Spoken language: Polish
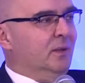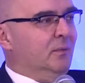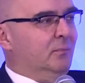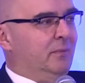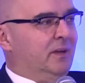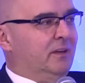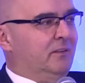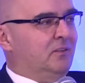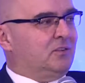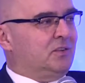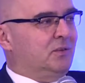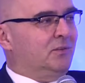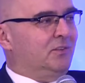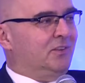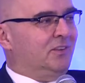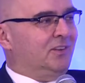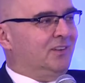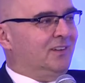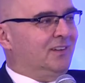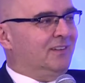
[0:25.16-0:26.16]
Bardzo
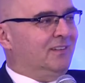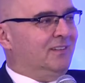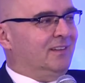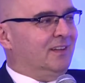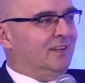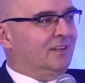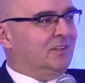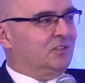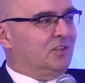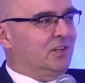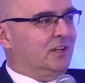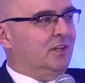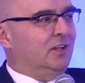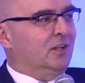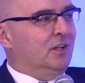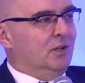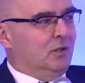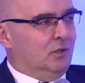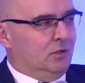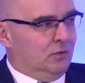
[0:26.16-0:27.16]
często to jest tak, że
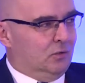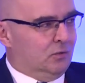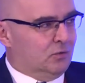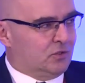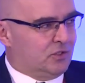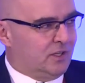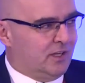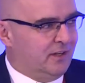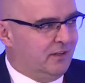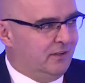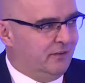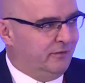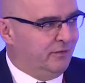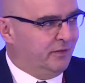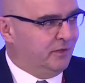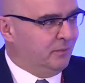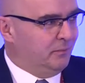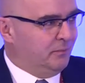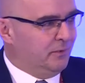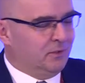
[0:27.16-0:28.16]
duże
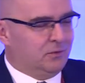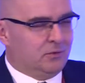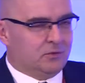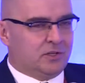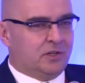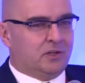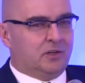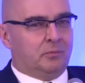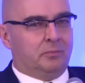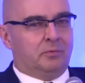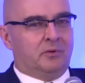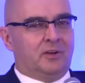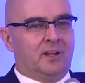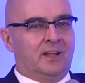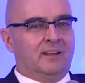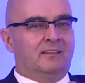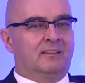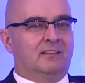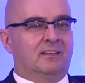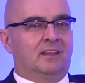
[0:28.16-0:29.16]
firmy, duże
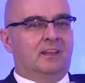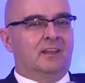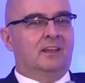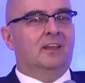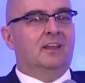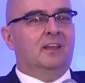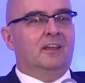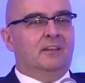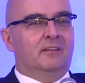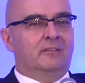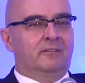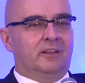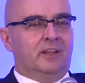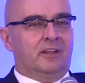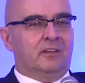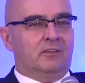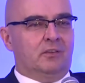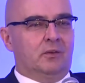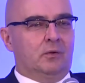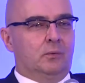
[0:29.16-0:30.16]
korporacje
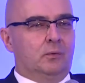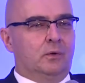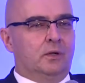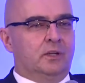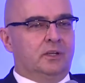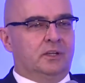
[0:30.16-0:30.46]
wiedzą,